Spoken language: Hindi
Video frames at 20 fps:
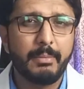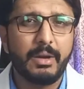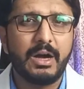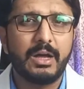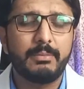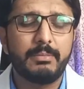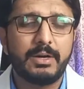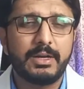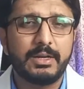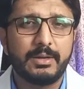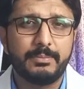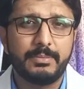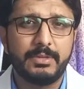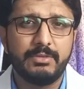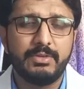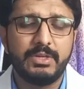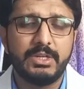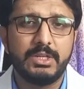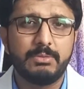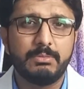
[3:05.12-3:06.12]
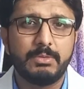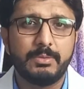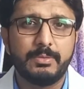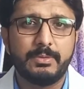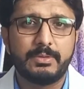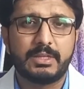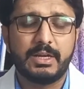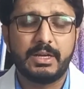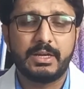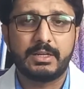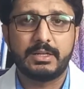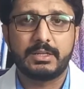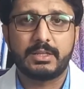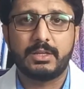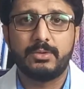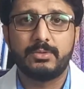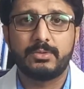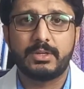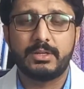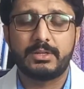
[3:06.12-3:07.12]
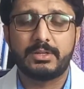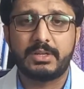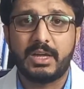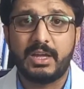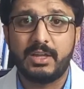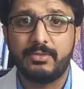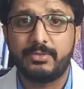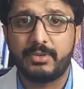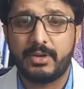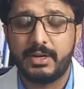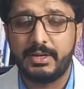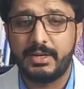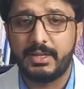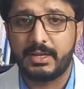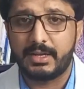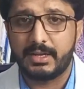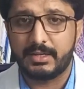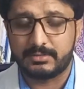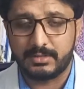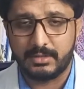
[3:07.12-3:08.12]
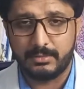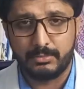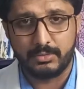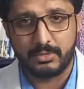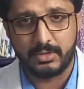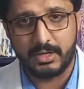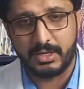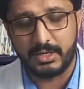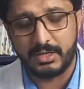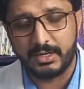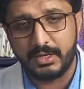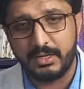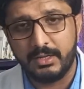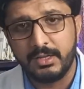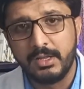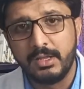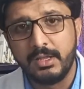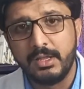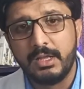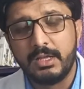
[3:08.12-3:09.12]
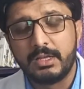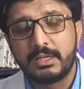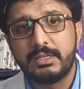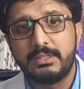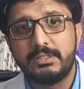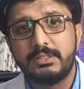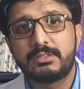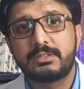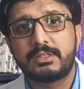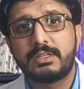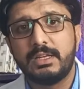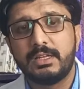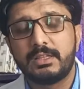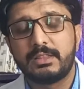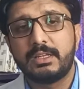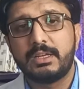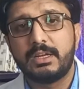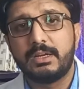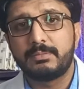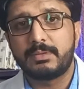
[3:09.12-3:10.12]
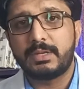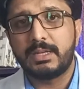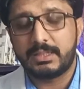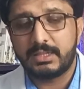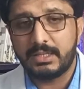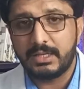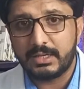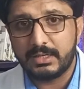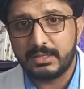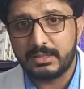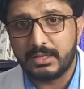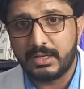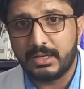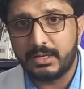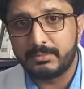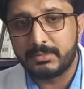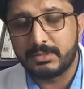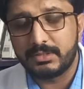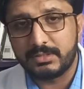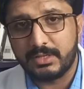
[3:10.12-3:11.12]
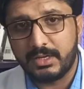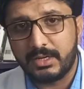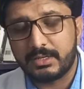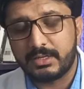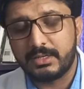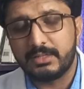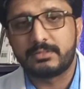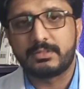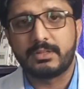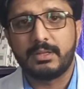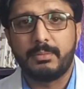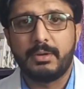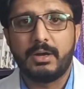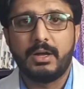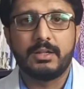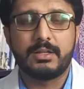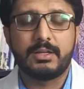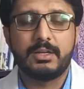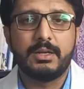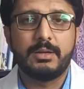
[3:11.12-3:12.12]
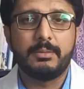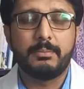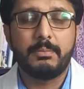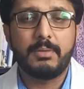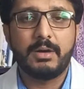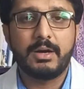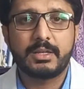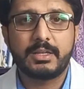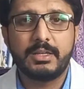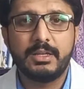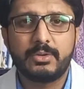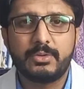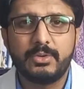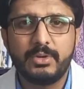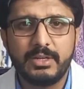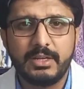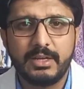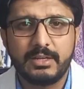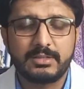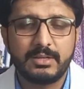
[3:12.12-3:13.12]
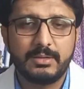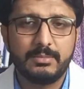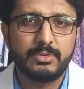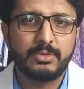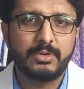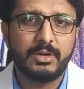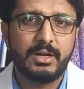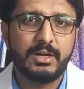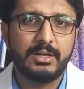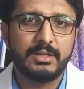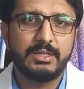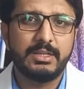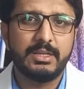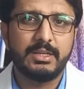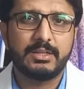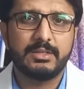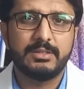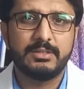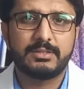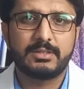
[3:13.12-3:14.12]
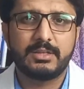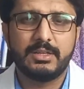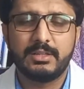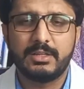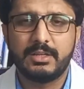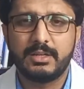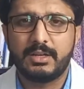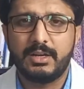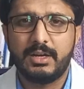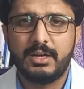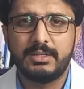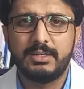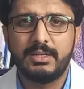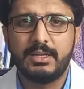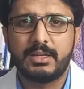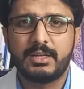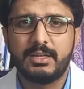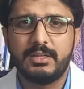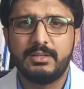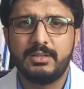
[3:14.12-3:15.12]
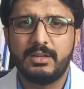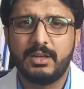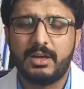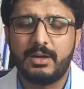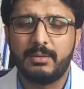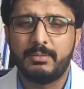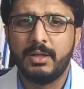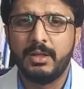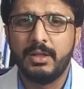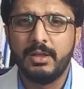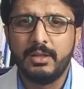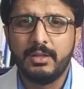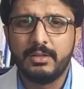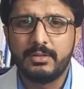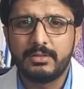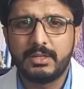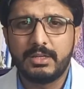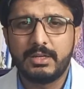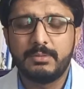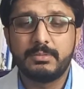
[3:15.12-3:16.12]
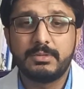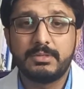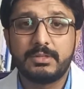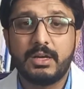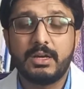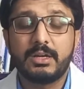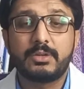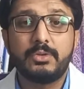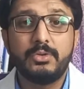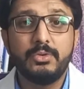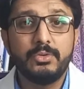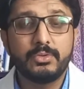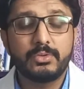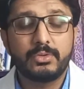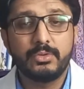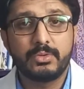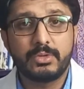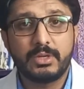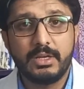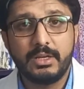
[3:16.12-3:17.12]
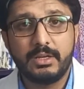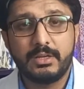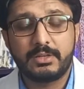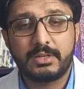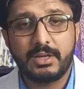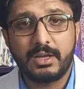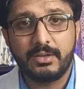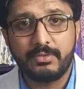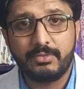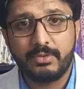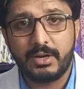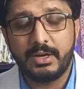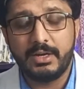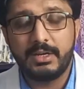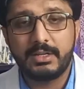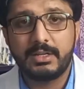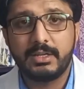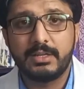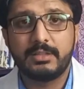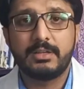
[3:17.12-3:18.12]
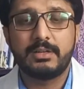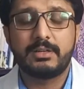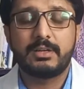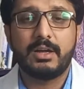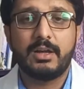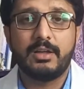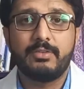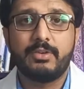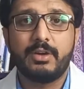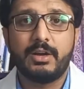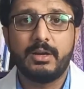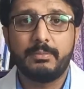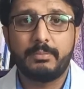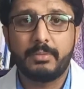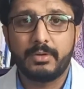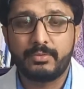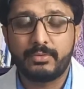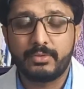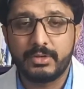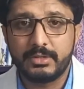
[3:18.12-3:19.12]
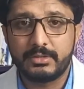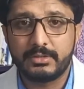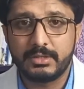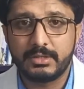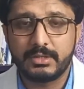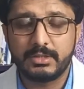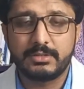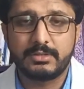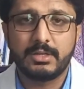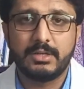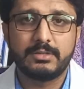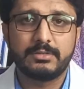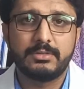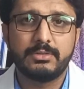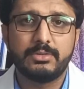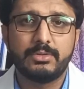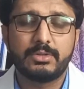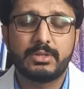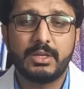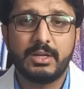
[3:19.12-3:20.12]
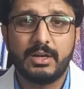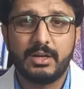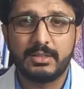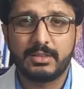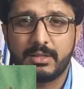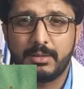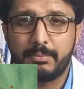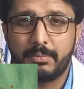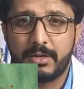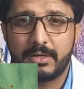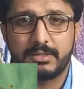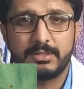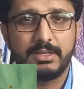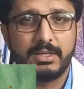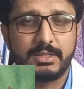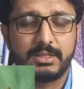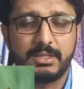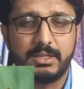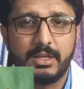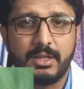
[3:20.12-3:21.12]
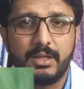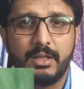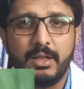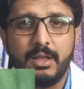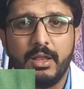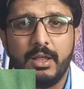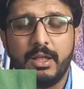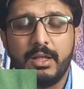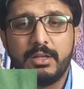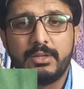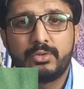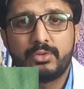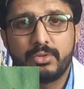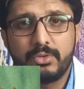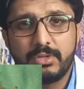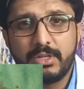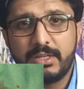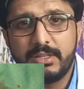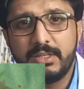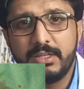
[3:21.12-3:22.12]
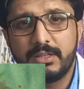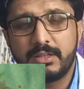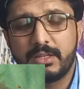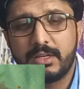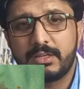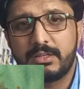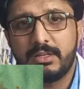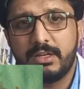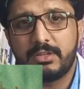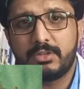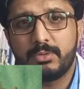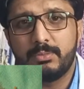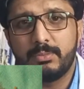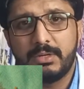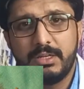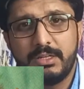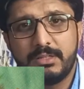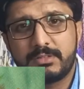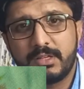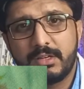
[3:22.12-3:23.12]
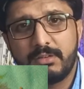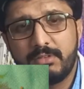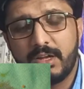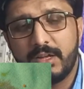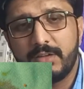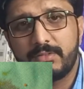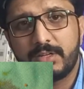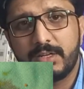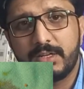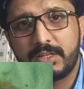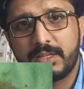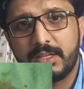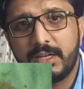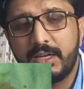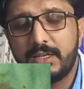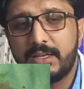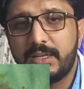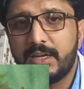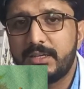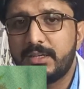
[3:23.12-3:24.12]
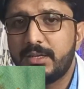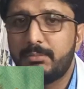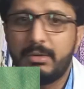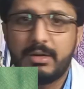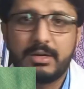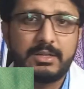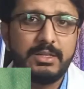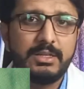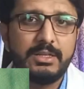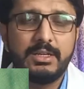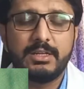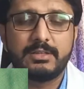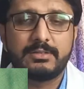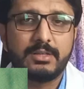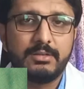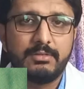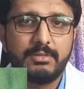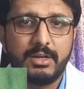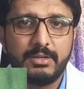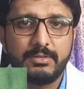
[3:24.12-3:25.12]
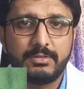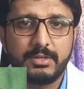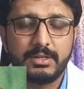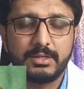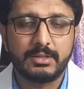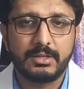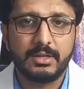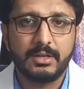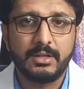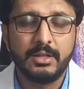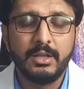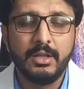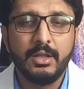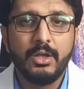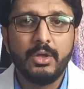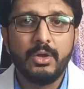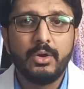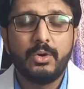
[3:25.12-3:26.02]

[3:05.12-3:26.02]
मैं बार बार अपनी वीडियो में बताया करता हूँ कि टाइफाइड एक ऐसा बुखार है कि जिसके अंदर हम कहते हैं कि नरम गज़ा का इस्तेमाल करें बाकी कोई ऐसा बुखार नहीं है कि जिसके अंदर कहा जाए कि जी आप नरम गज़ा क्यों क्योंकि टाइफाइड के अंदर टाइफाइड परफोरेशन के चांसेस होते हैं आंतें फट जाती है चौदह दिन तक या तो मरीज सर्वाइव करता है या ये बैक्टीरिया सर्वाइव करता है